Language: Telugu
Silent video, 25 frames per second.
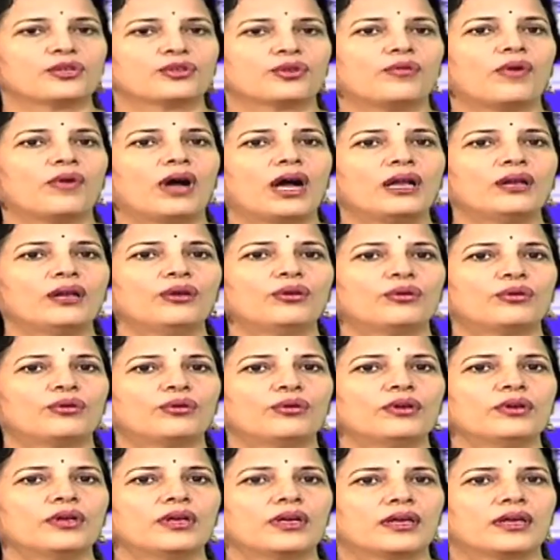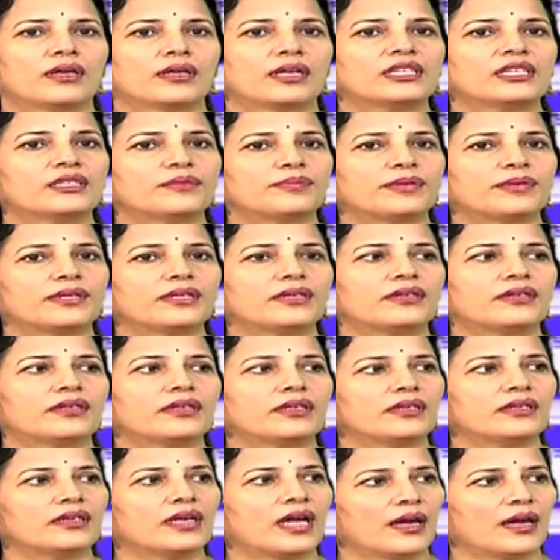సో వాళ్ళు
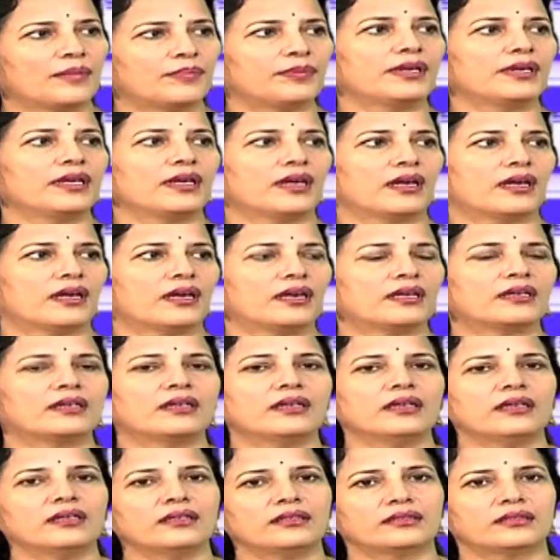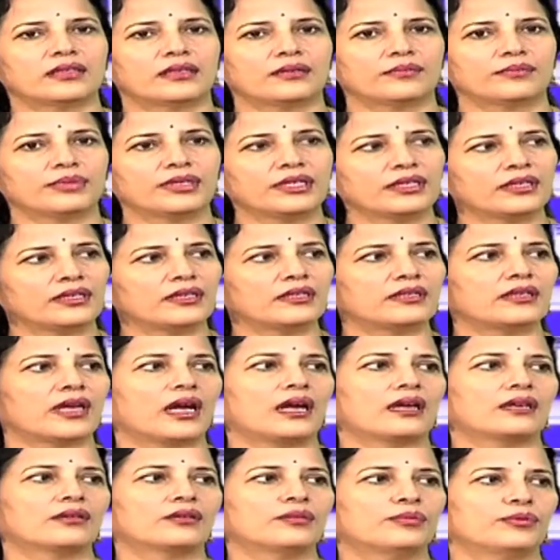రెస్పిరేటరీ యాప్నియా అంటే బ్రీదింగ్
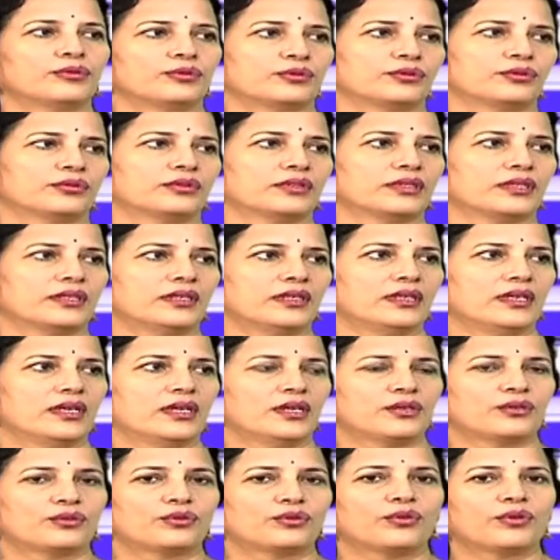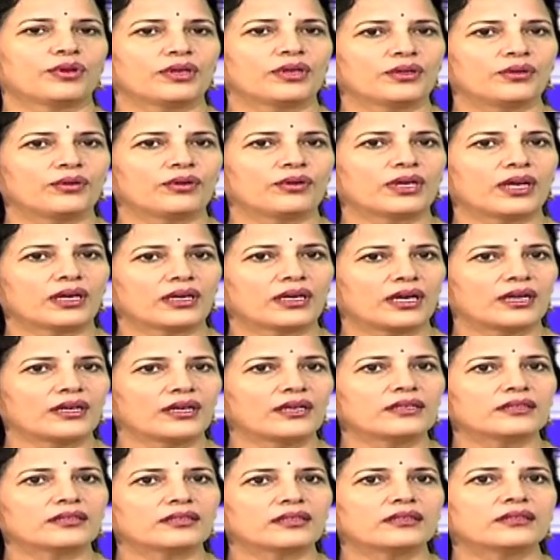ఆగిపోతుంది సో ఇది ఒక
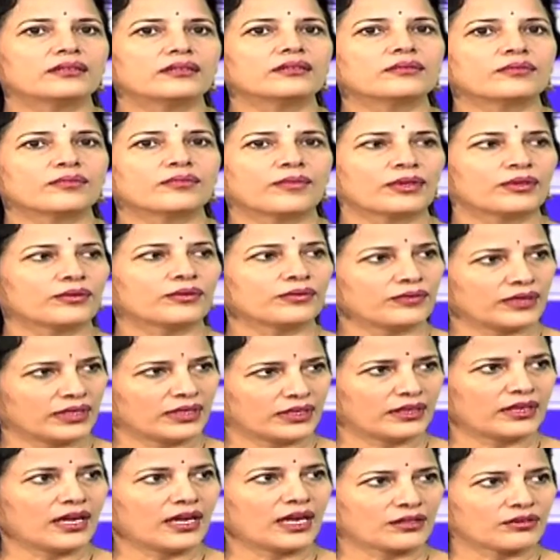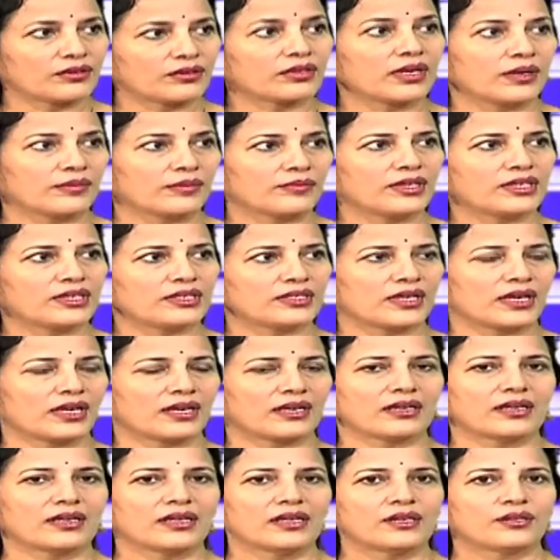కండిషన్ మనం వెంటనే యాక్చువల్లీ
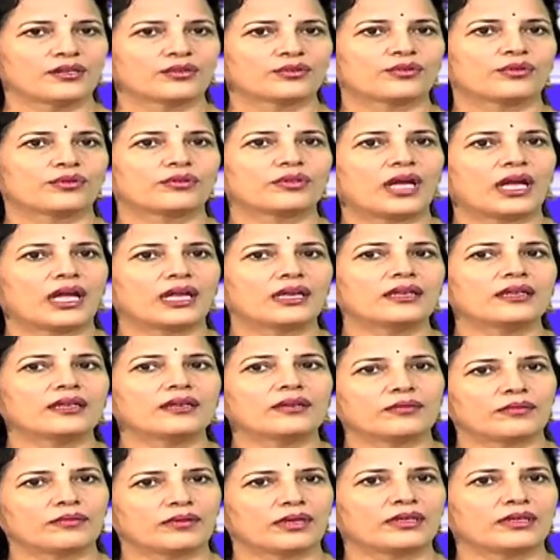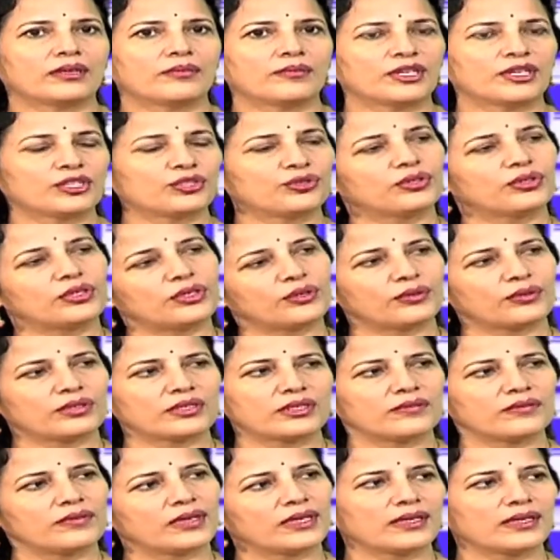గమనించాలి సో దాన్ని అంటే మెచ్యూరిటీ
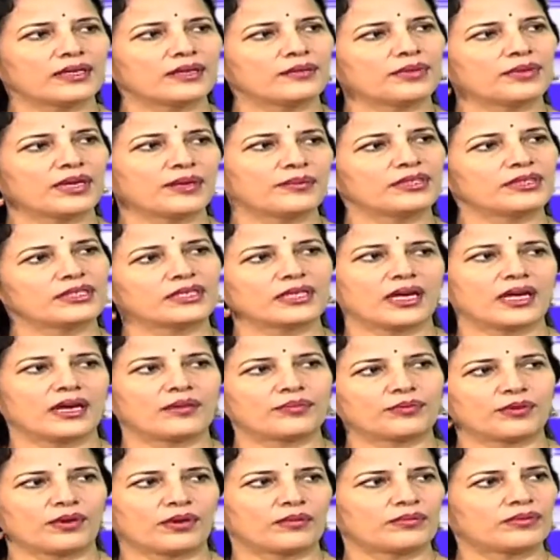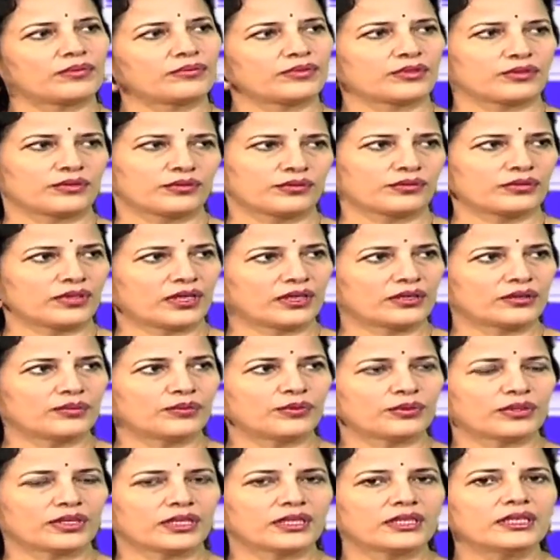వచ్చిన వెంటనే ఈ బేబీస్కి ఆ ప్రాబ్లమ్స్
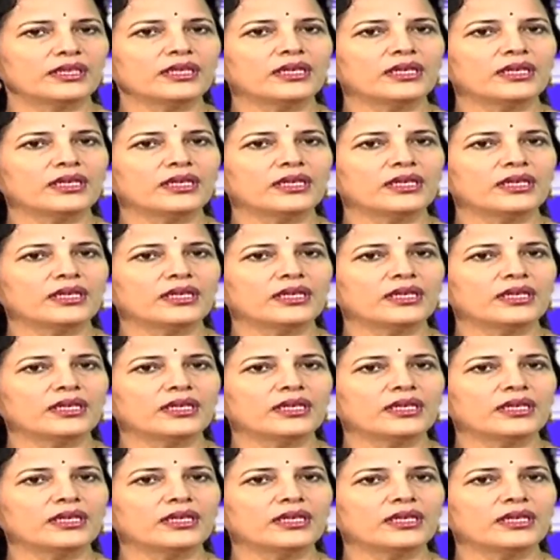తగ్గిపోతుంది